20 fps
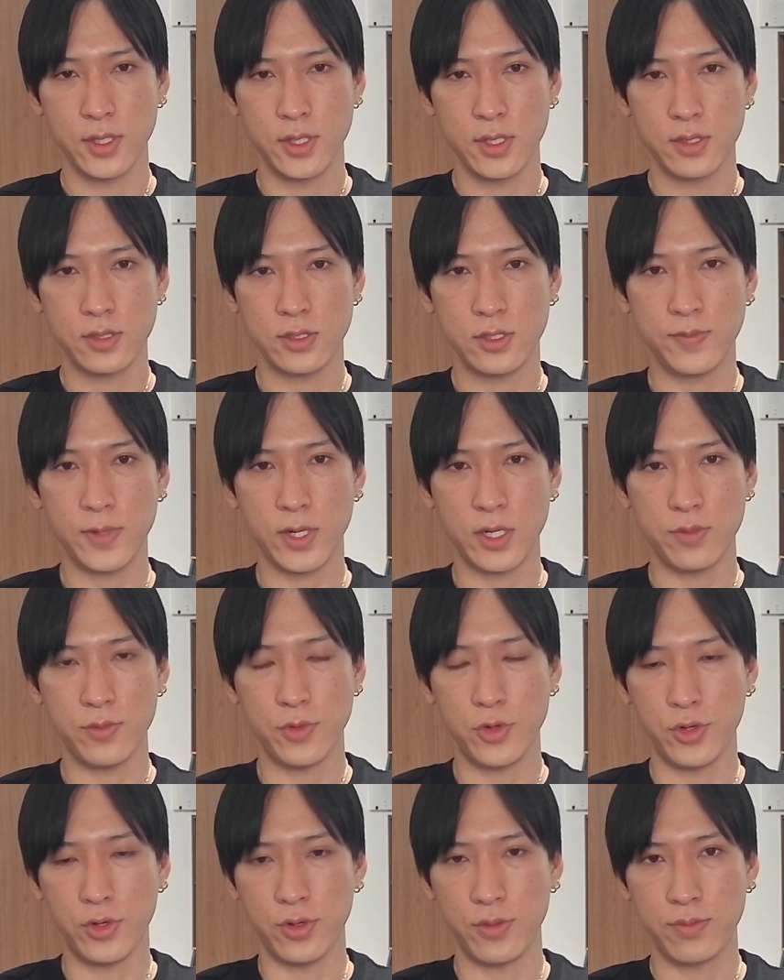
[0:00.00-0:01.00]
スバル
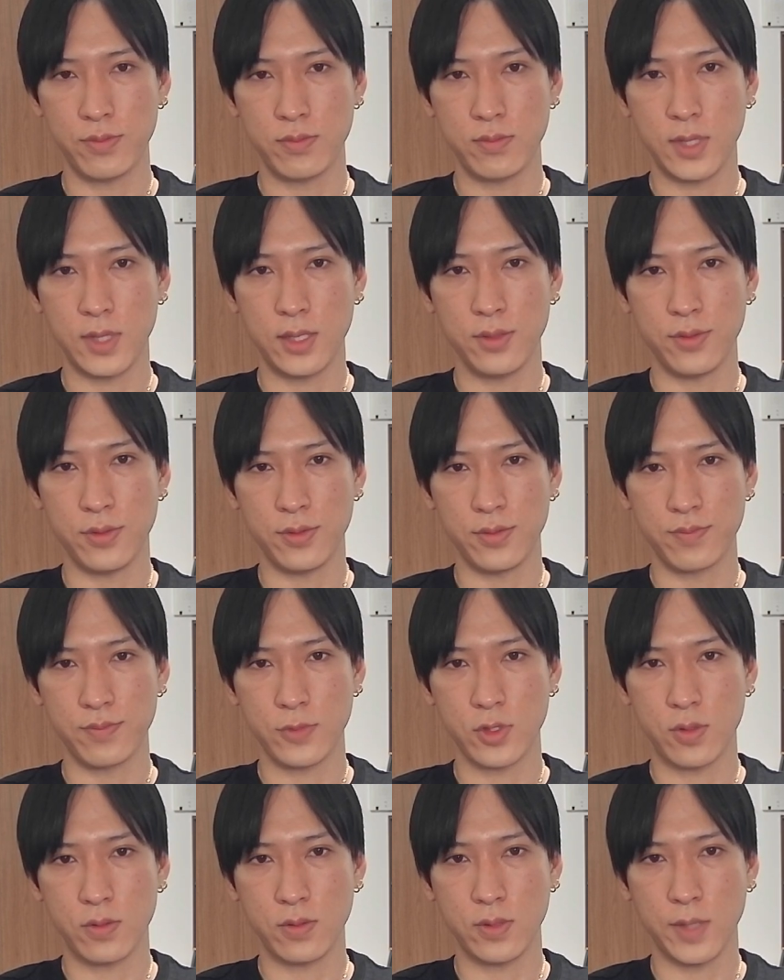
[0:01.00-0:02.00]
も、まあ、あの、
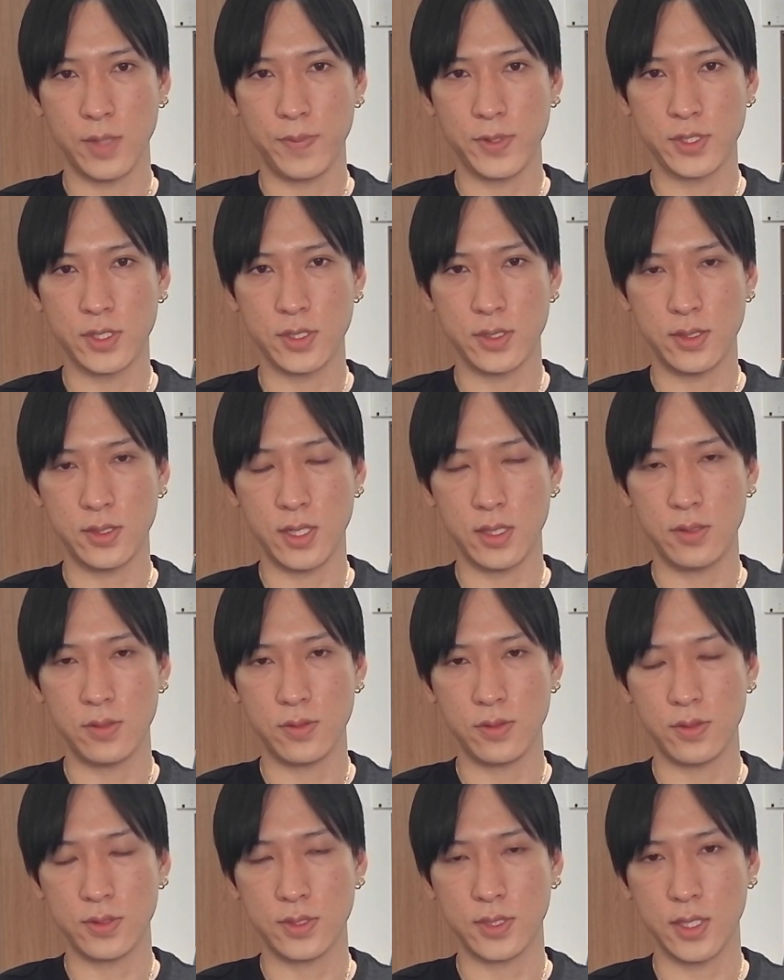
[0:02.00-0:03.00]
ここやっぱし
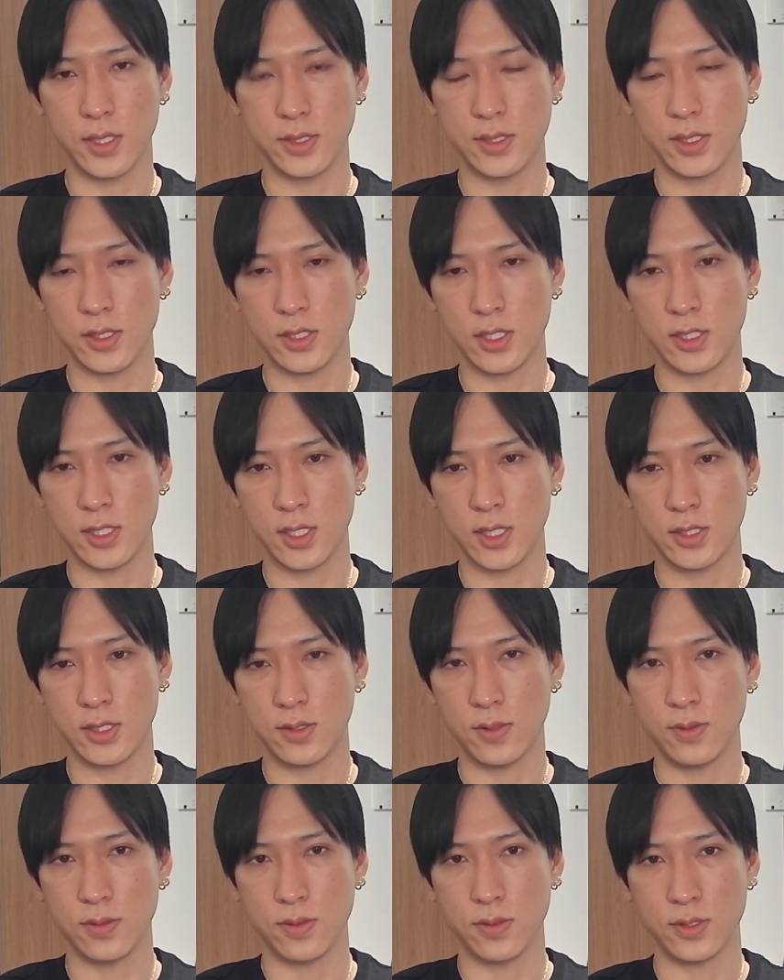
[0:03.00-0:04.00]
デッドクロス形成して下に
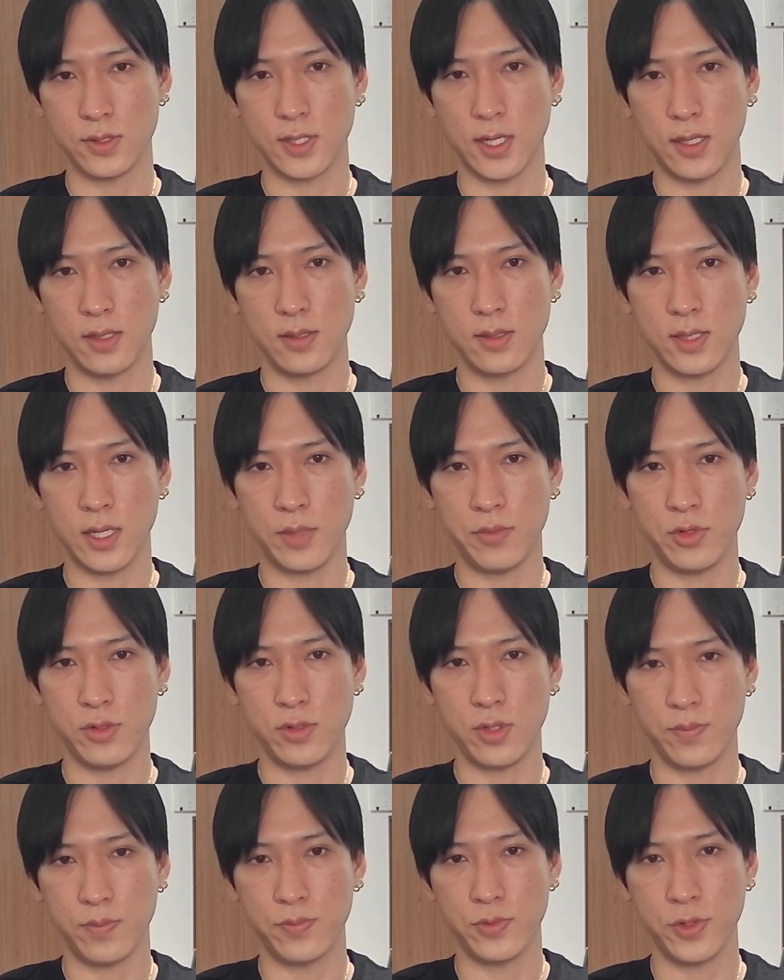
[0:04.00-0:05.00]
ストーンとした
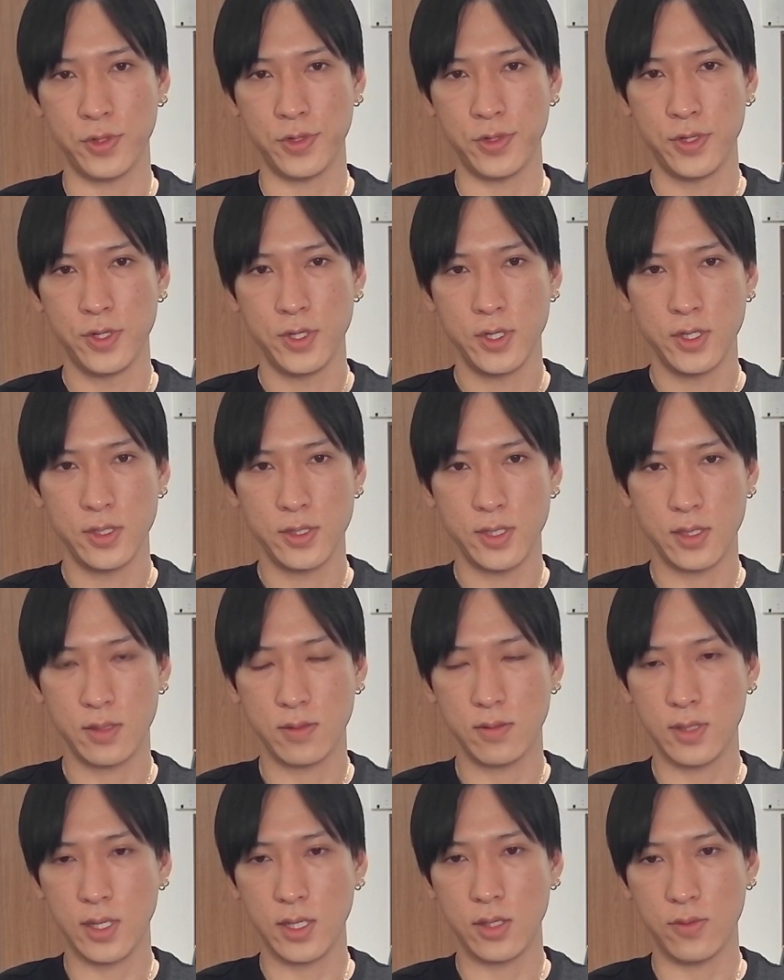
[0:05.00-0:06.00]
ダブルトップの
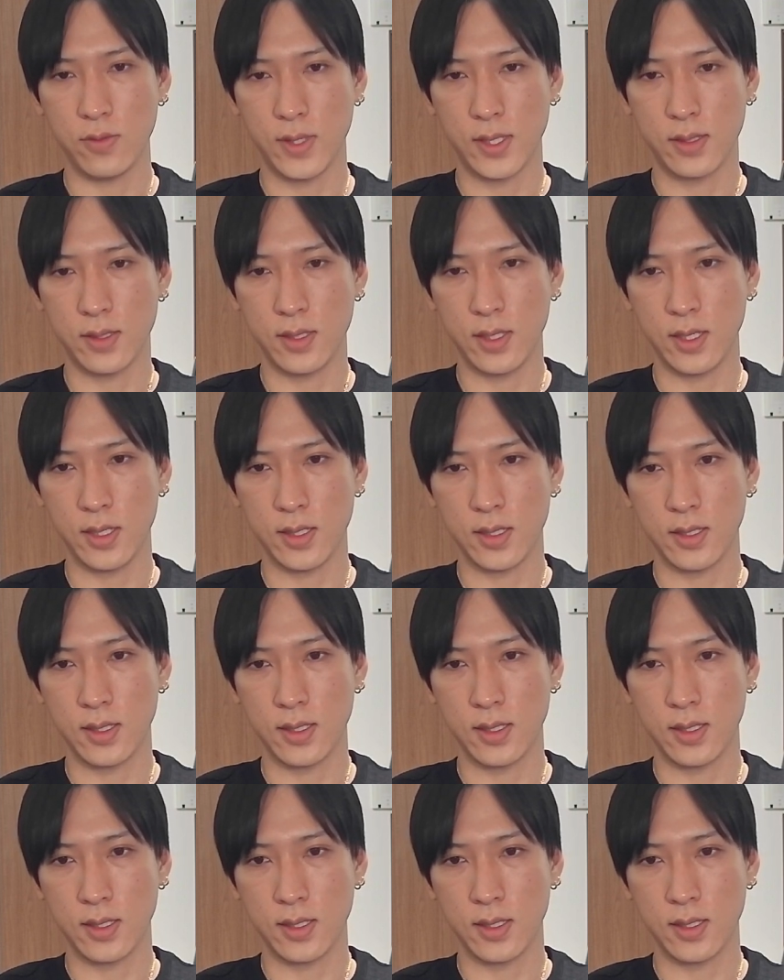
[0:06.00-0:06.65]
ネックラインを割って、